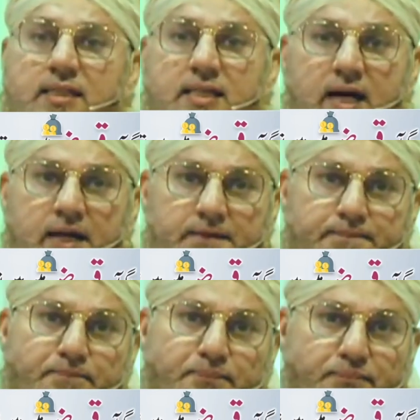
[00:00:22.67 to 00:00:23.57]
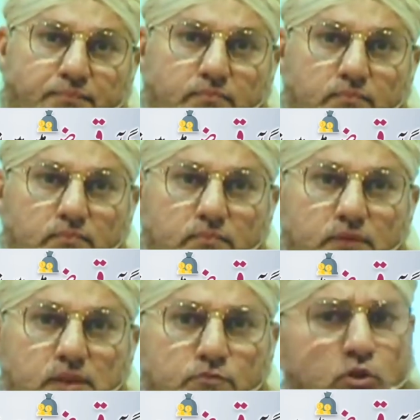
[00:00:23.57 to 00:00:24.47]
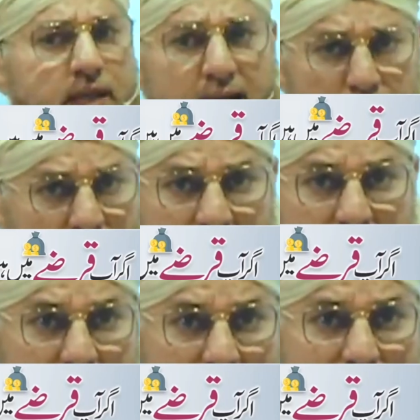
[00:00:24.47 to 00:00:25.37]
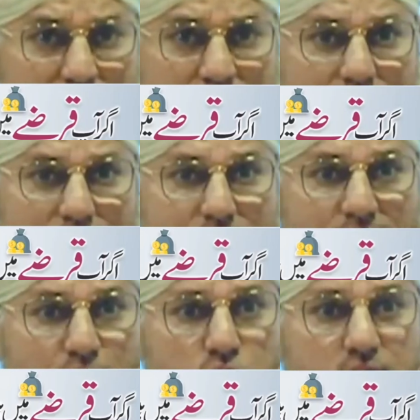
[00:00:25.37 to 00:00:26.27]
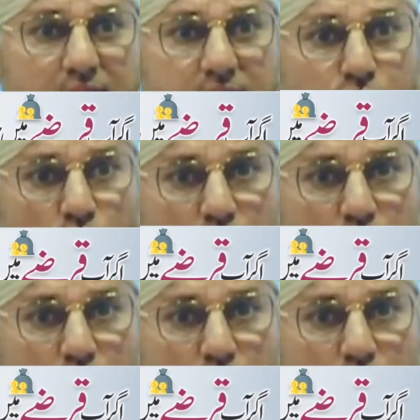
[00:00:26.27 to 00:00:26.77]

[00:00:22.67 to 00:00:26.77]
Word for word: दीनार वो टाइम आ गया जब उस टाइम वो